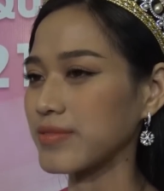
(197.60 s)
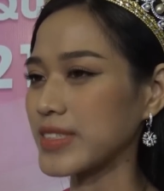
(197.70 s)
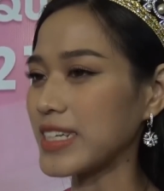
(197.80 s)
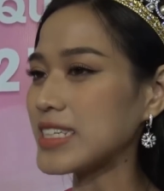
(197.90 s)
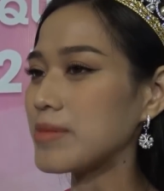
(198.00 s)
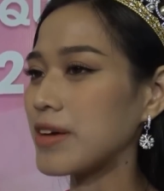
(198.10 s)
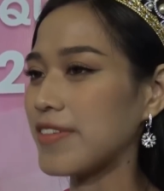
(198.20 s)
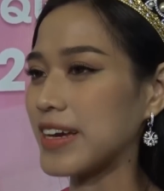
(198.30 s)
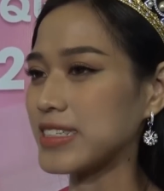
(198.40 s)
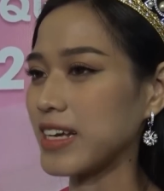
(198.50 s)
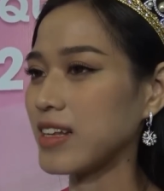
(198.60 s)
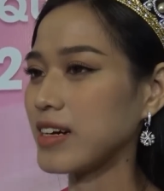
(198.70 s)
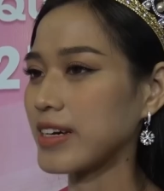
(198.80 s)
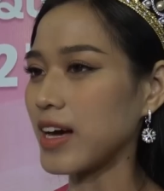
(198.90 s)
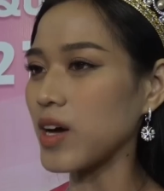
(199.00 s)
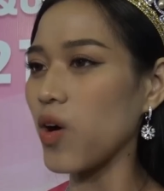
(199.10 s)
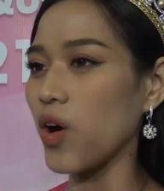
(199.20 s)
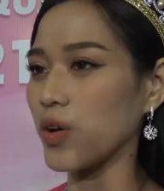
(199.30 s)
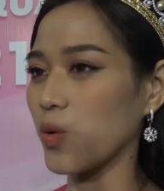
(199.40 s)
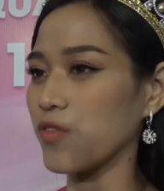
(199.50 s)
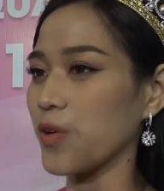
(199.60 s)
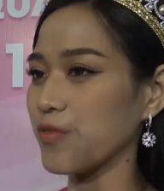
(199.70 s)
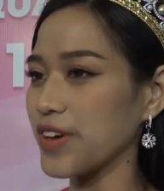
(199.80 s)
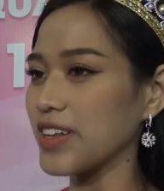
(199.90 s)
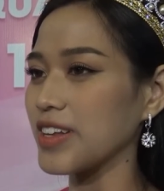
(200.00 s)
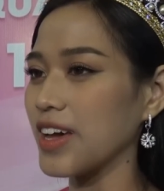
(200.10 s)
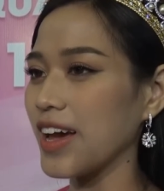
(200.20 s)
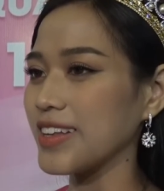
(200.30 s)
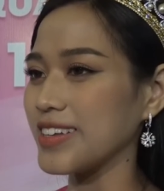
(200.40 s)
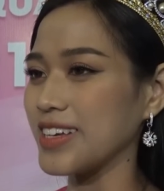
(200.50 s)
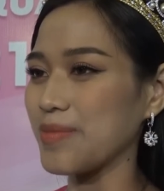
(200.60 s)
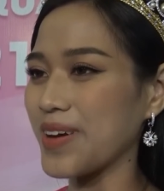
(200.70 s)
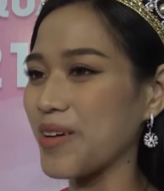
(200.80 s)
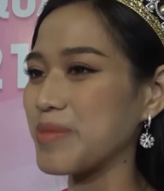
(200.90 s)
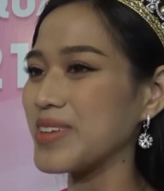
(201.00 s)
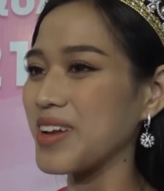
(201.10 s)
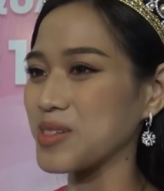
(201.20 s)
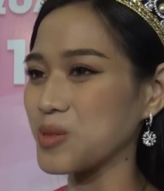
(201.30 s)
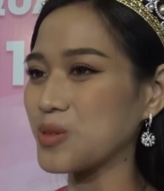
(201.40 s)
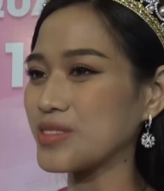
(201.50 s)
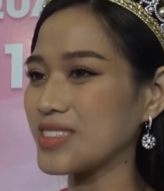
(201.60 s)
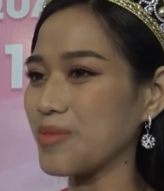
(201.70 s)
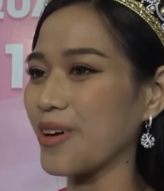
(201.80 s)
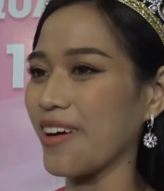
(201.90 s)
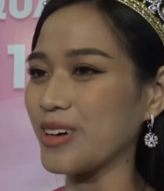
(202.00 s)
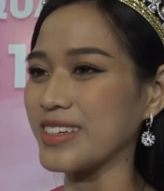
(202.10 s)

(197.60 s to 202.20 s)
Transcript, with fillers: với trách nhiệm là phải trả lời các câu hỏi của phóng viên, thì ban đầu em rất là run, như mọi người có